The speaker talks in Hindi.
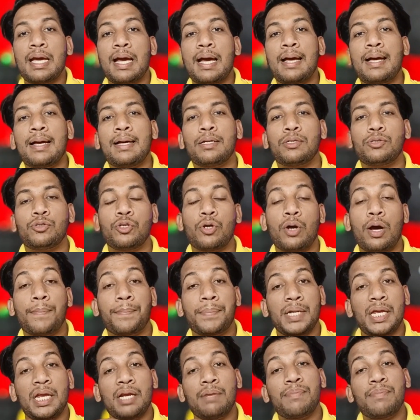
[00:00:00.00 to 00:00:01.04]
क्या जो
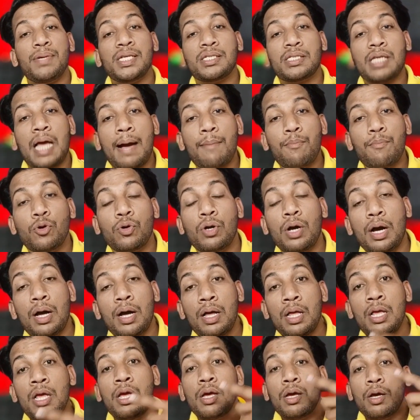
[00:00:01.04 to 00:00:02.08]
अप्रैल में एग्जाम
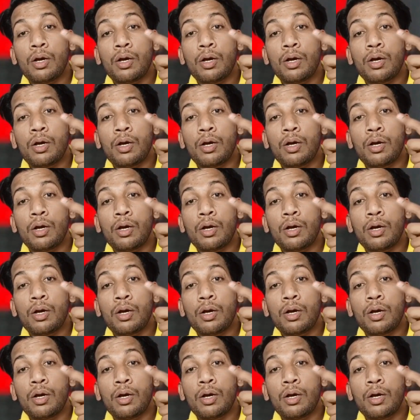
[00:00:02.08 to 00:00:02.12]
होगा